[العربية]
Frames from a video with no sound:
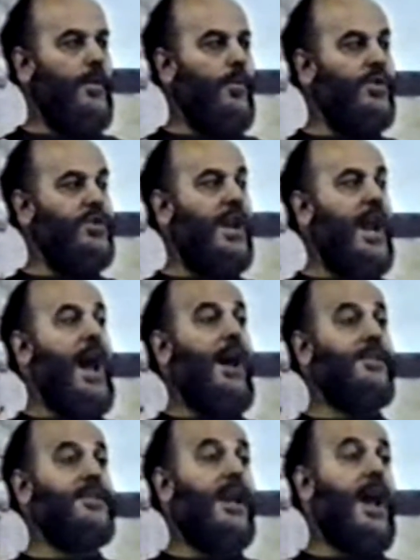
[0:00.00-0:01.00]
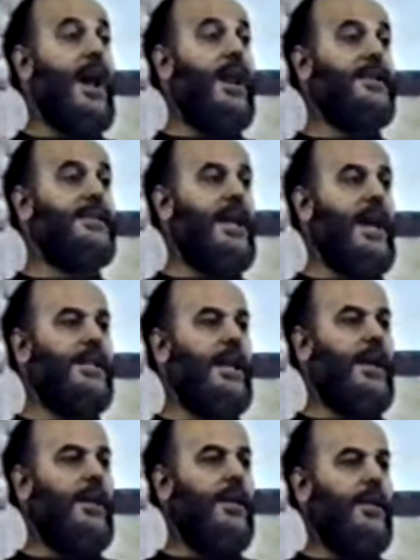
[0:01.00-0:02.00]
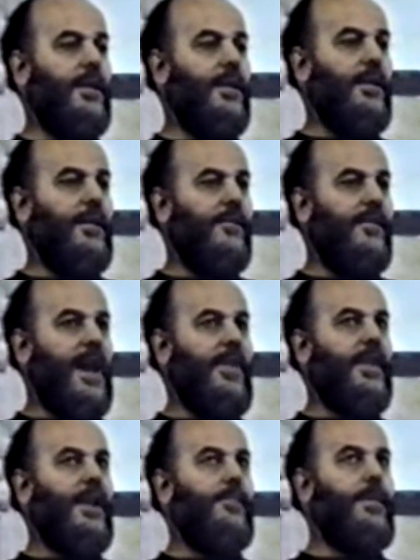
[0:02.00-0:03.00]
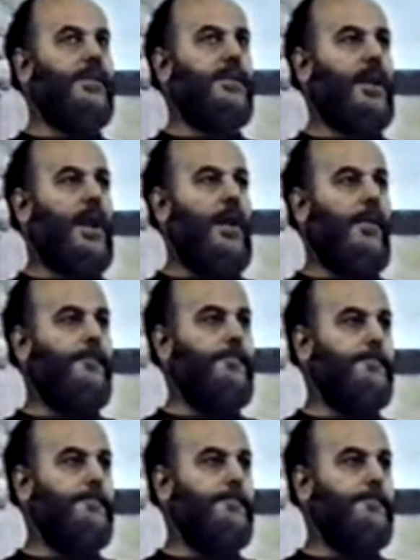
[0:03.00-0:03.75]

والصراع صراع على سيادة في هذه المنطقة